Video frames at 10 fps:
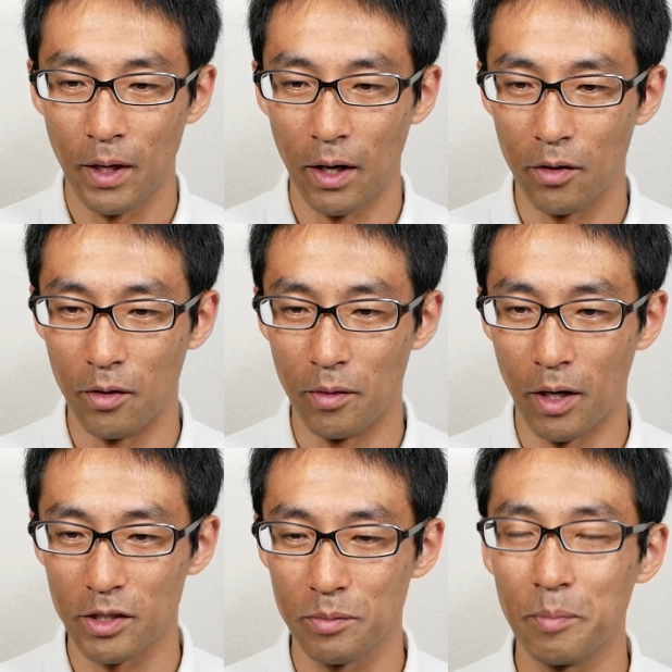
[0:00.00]
あの、
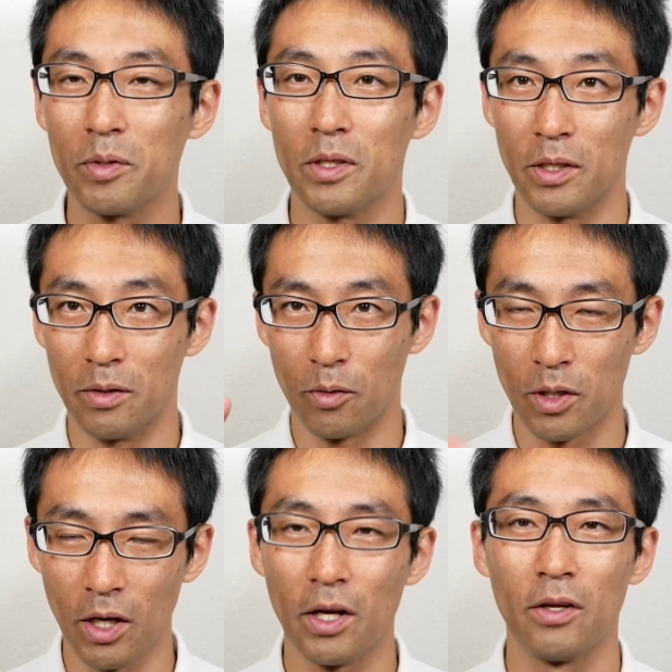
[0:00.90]
ハッシュマップに
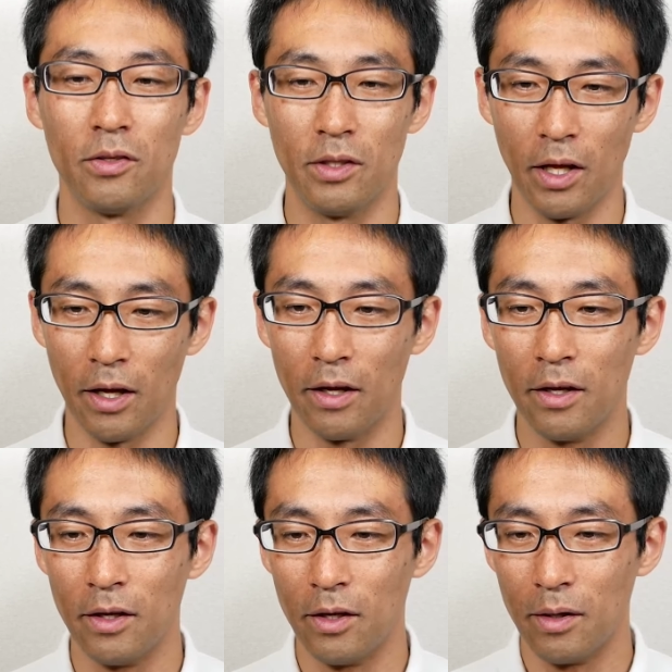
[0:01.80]
置き換えれるんで、
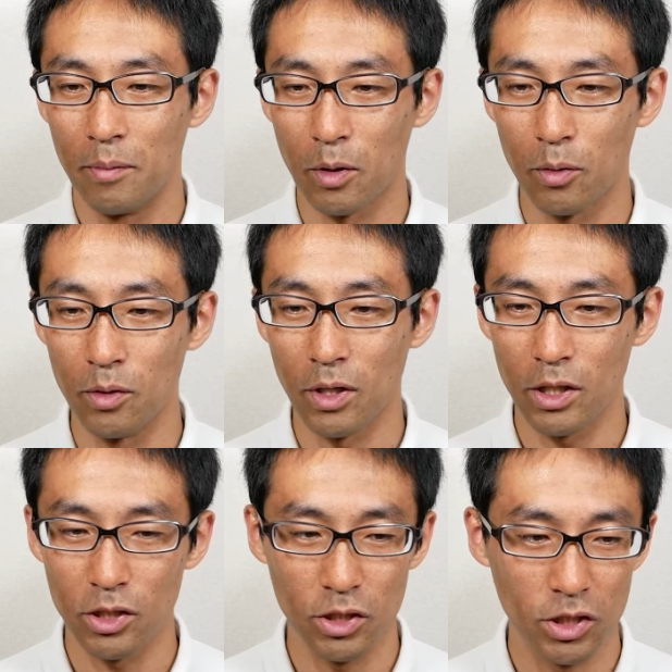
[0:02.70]
まあ、こういう
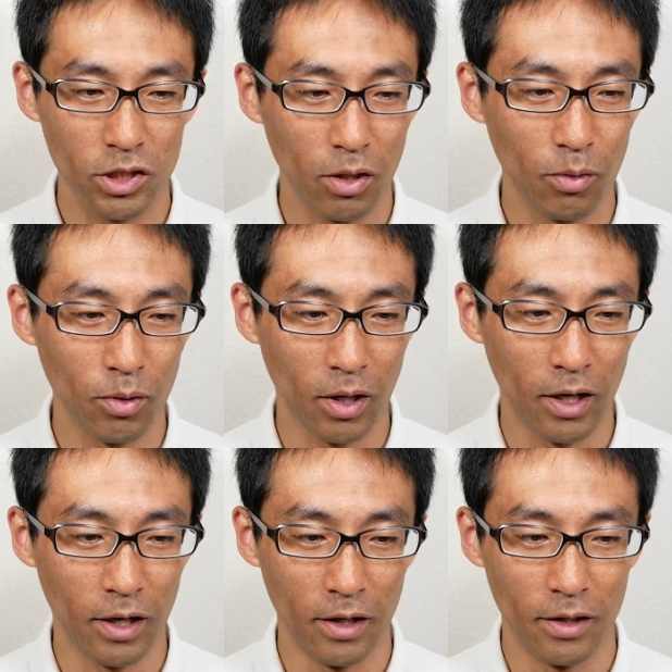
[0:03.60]
形にした方
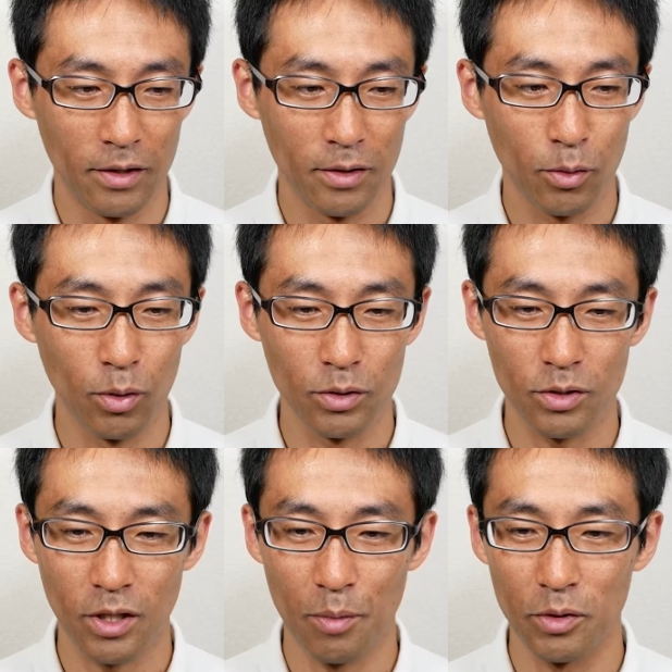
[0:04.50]
が、高
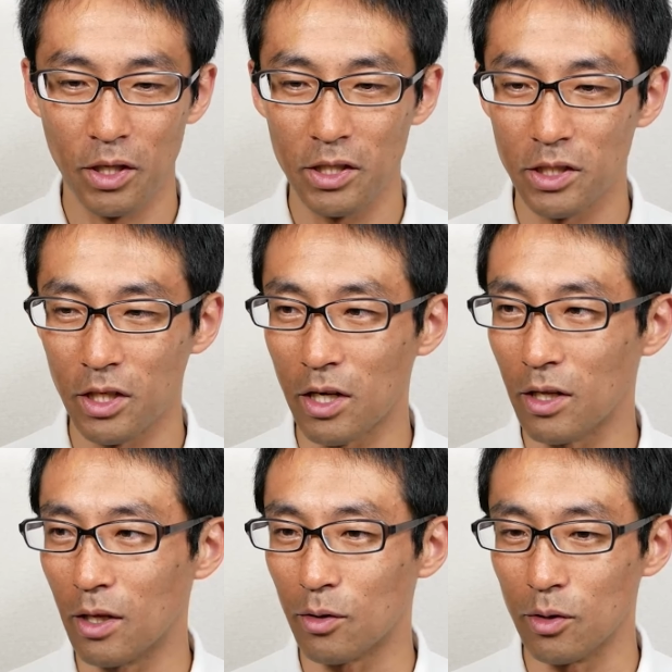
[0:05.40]
速化もできんじゃないか
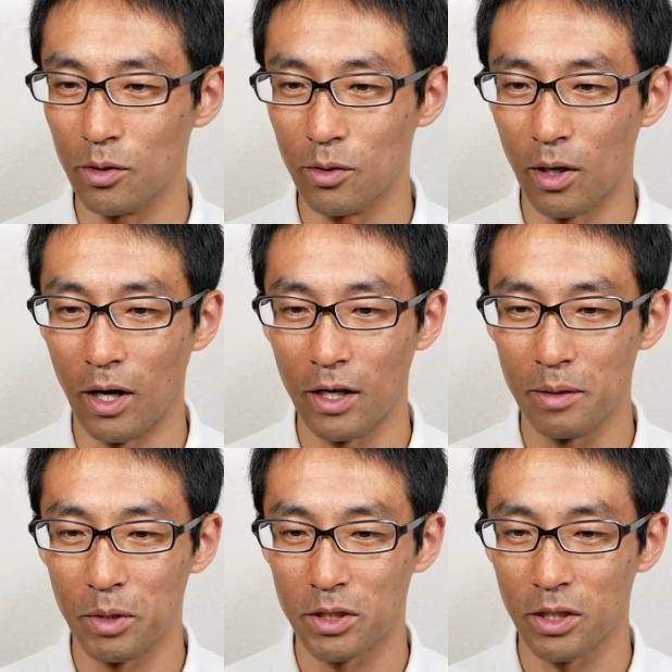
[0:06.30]
なというのがあ
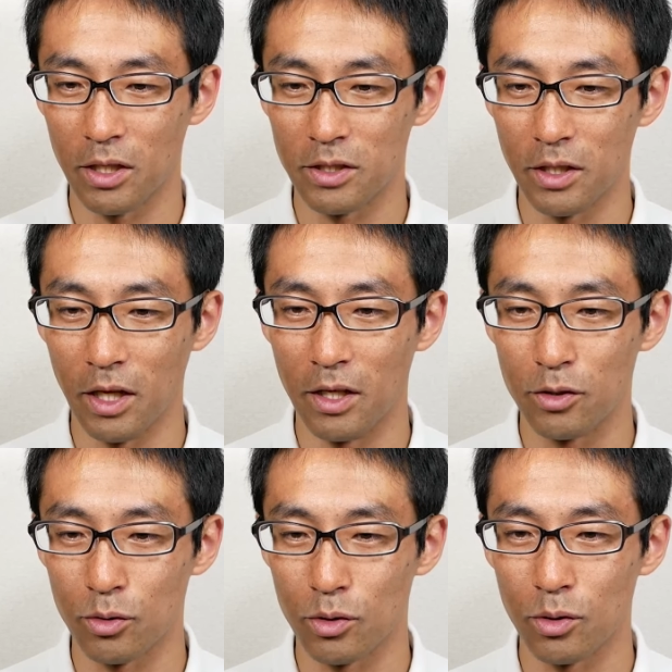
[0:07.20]
りましてですね
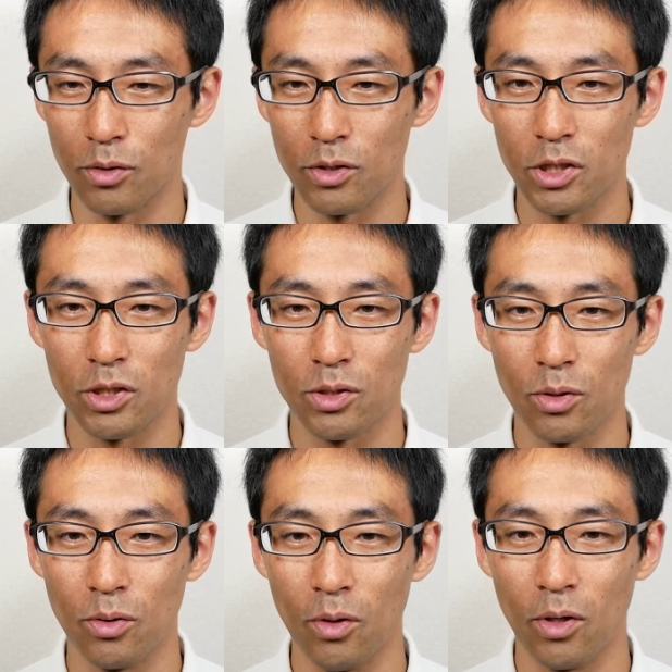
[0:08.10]
ちょっとその実
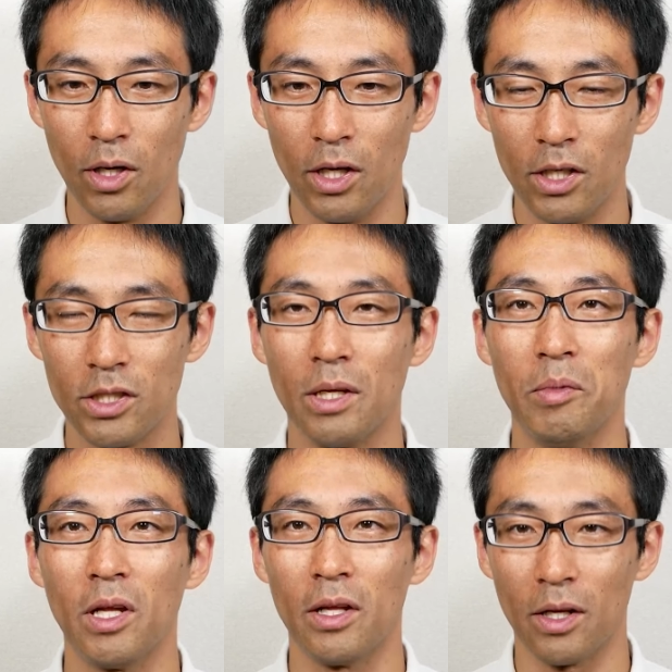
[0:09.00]
装をして
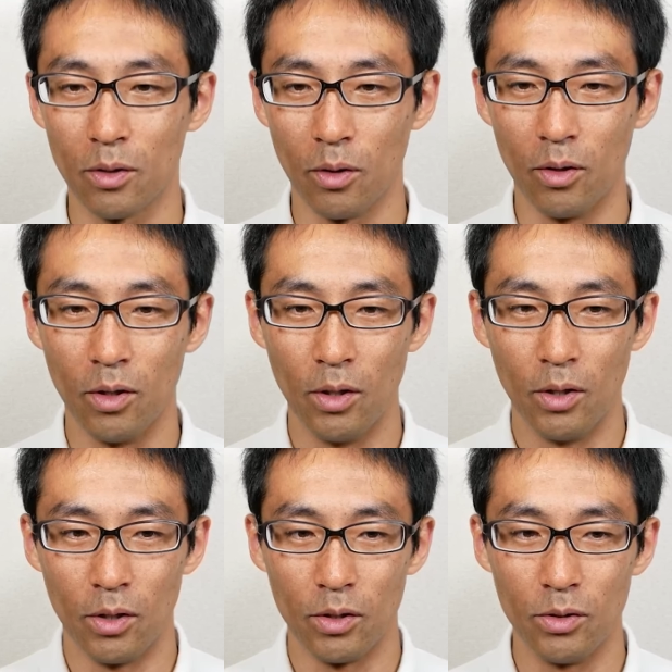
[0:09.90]
みたいなと
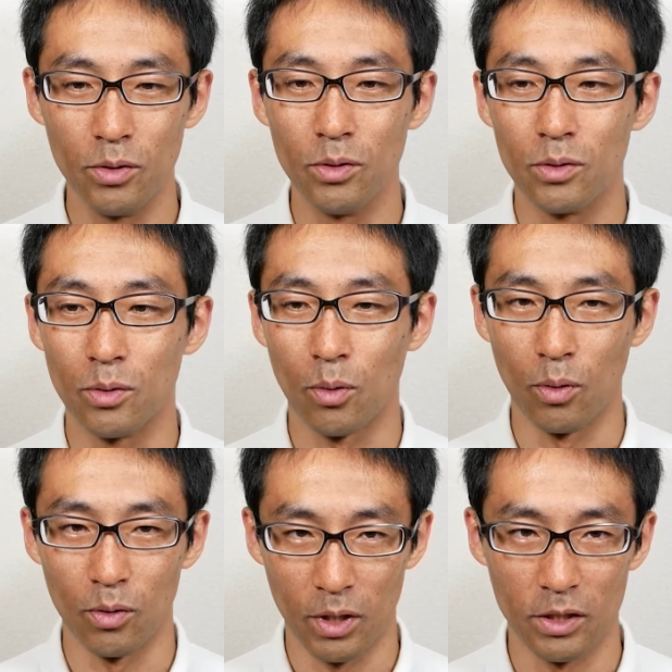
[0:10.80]
いうとこ
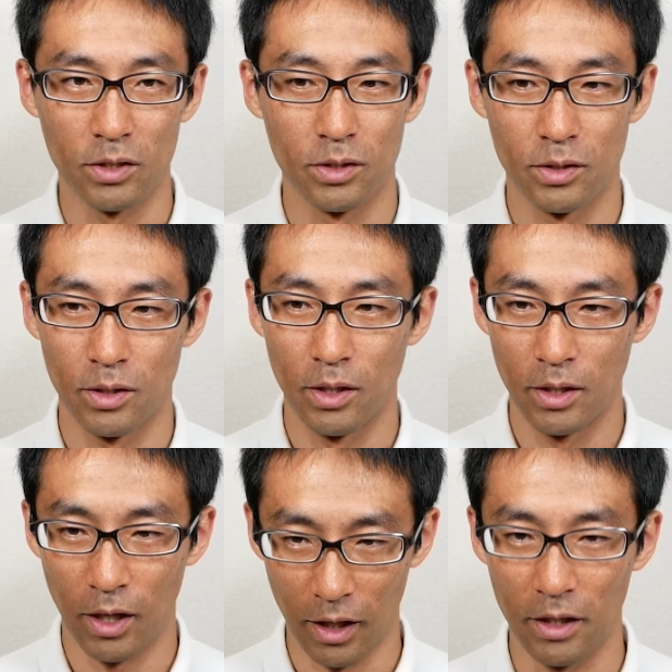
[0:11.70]
ろです。
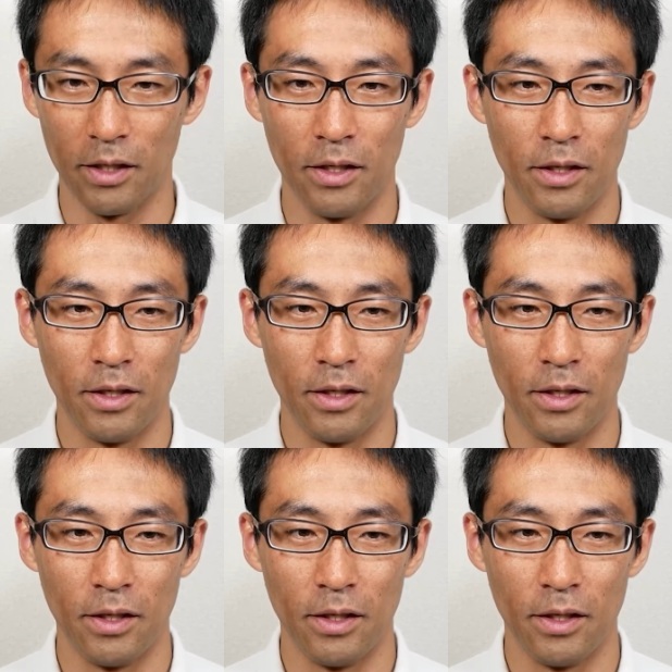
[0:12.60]
はい、